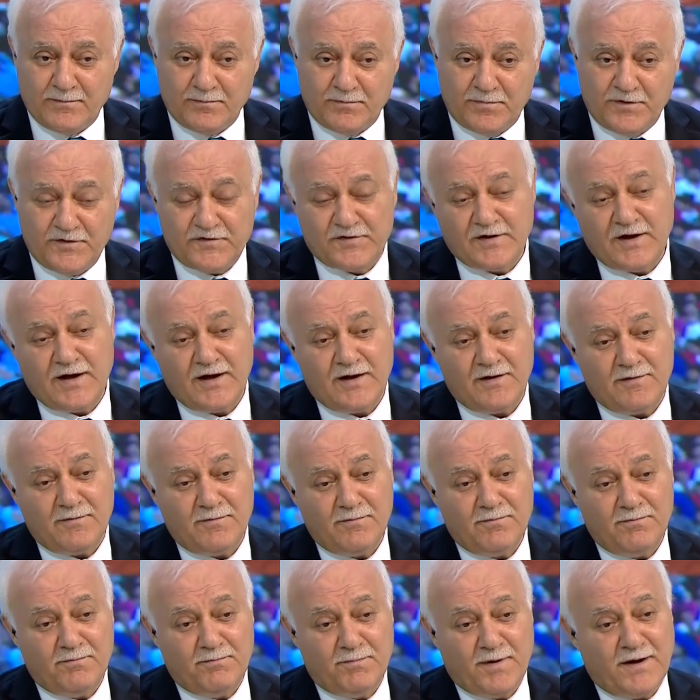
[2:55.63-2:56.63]
Bize
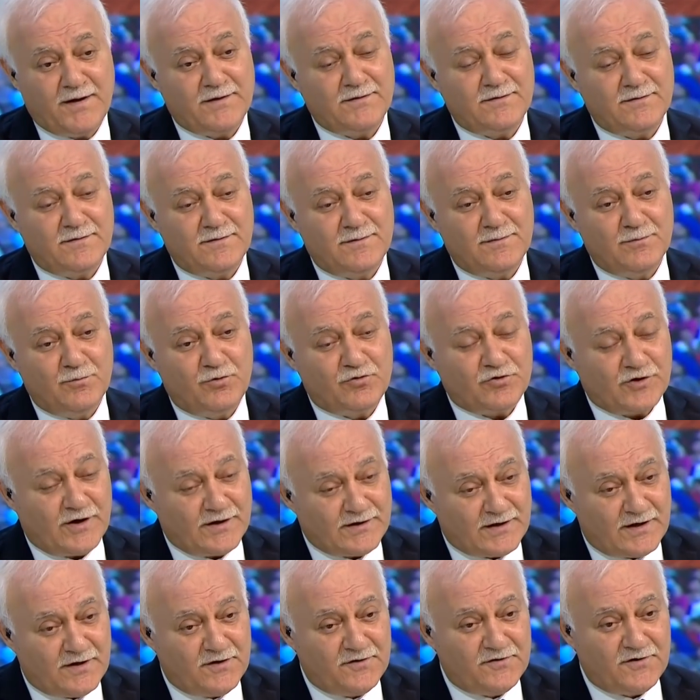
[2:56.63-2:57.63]
ben
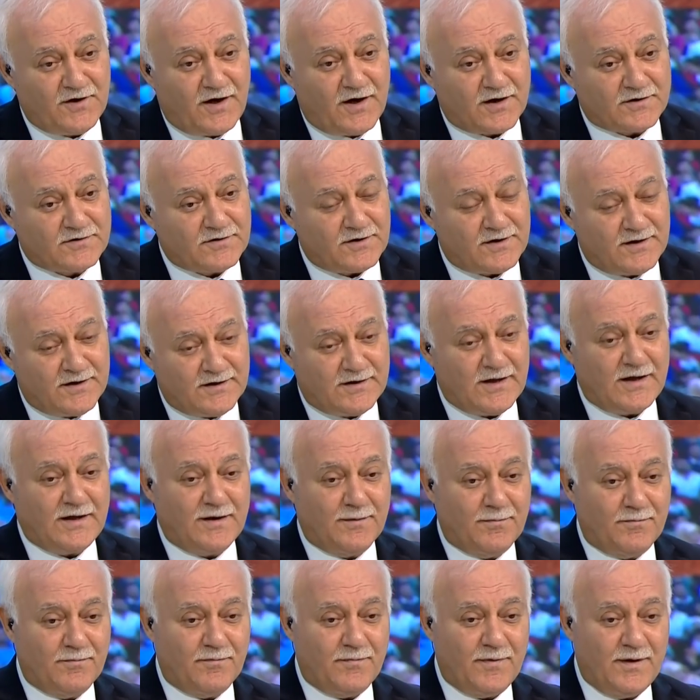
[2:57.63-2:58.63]
müsaadenizle artık
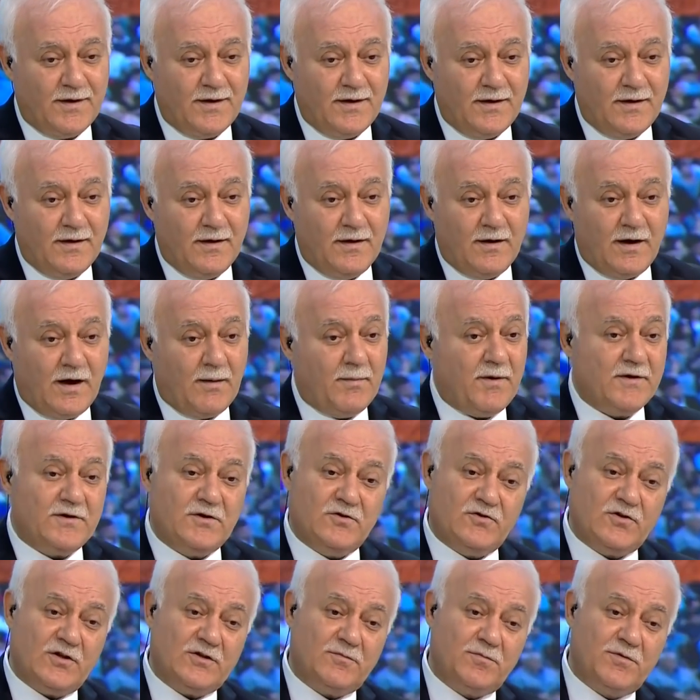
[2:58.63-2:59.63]
gideyim. Ama
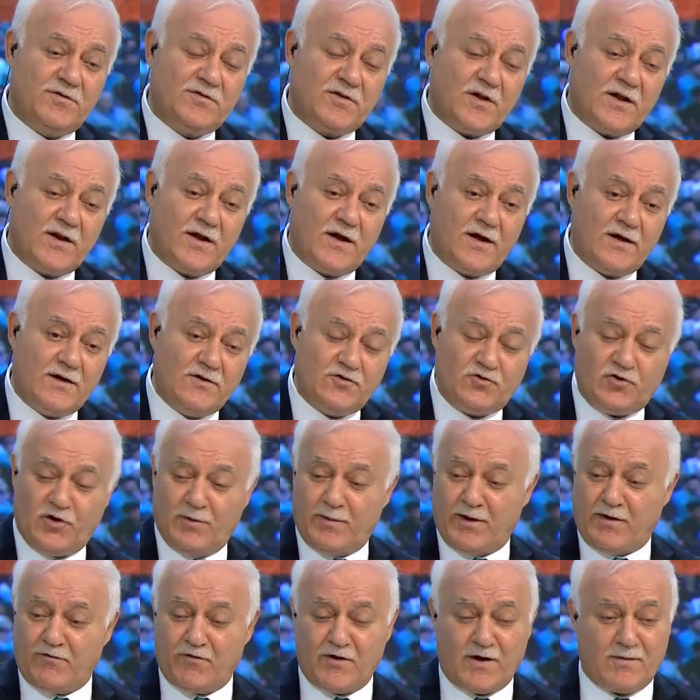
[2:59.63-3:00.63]
diyeceğiz biz sana hiç
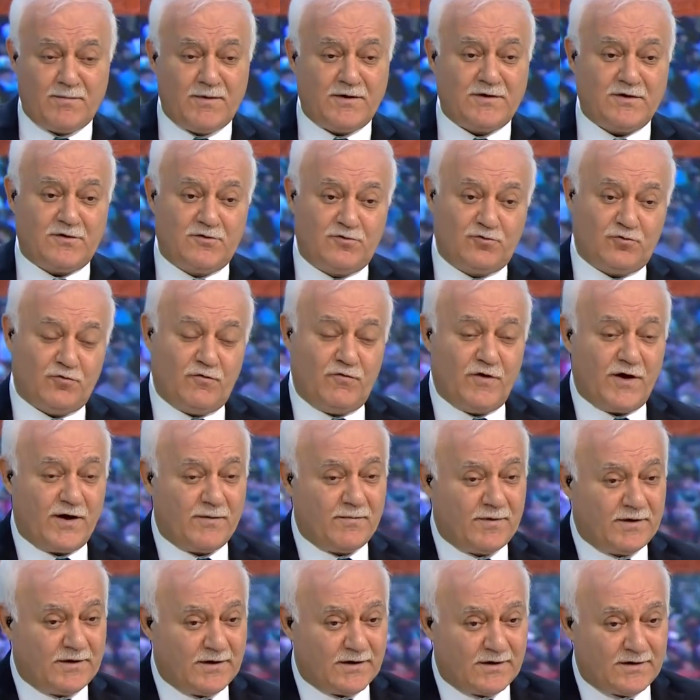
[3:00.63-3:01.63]
yemek vermedik, su
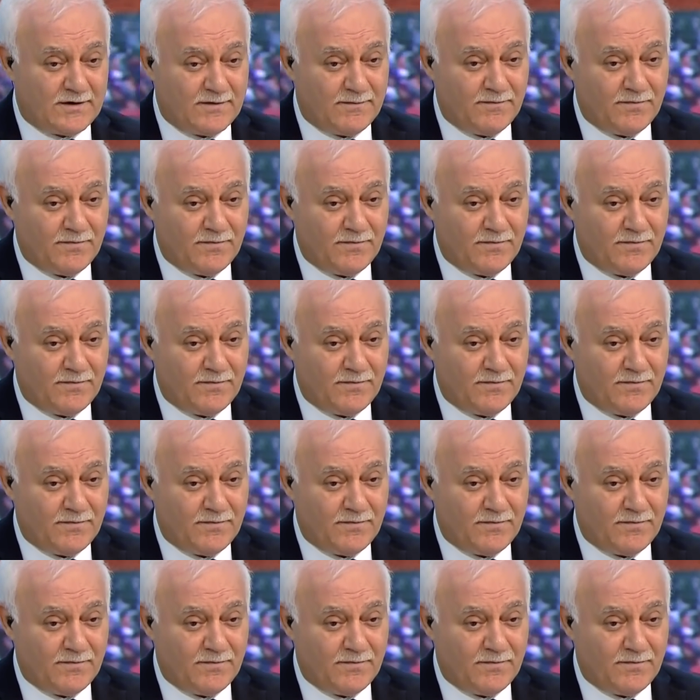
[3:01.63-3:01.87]
vermedik.